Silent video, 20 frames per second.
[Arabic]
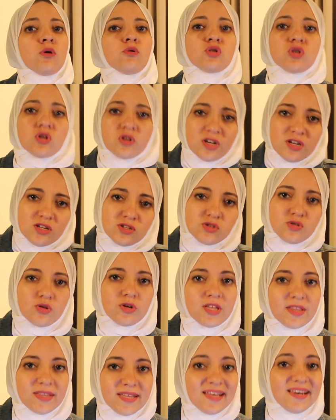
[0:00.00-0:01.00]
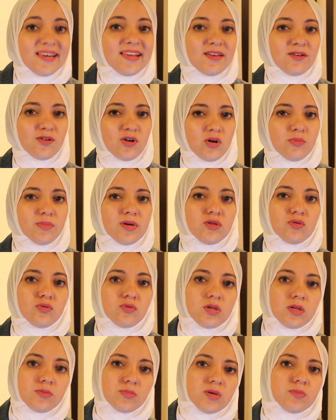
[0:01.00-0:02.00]
وشكرا لستوري تيل ان هم
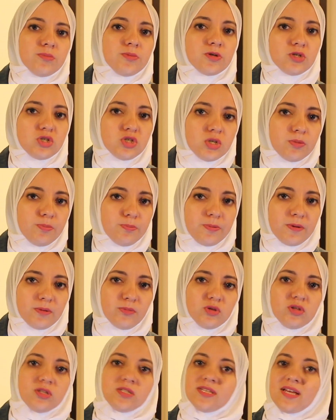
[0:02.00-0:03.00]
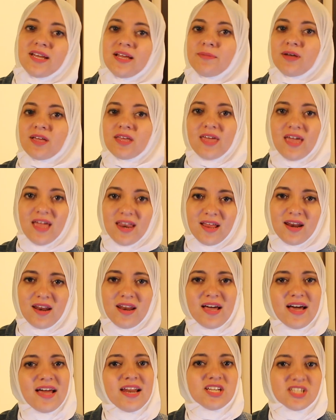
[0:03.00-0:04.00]
ادوني ممبرشيب لمده سنه
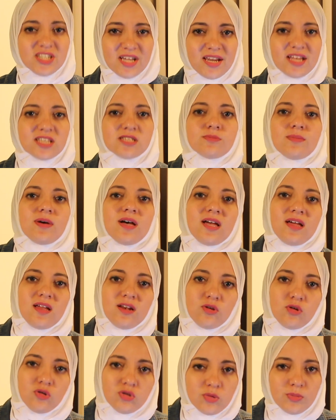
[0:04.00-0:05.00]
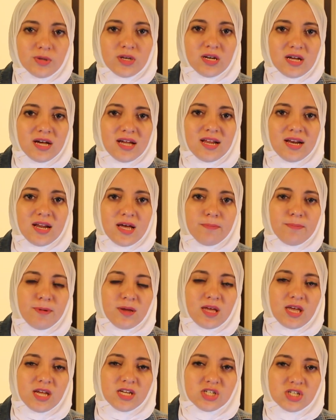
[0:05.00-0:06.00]
مجانا علشان اسمع الكتب اللي على
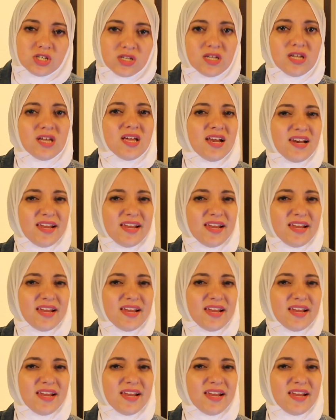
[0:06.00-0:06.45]
الابلكيشن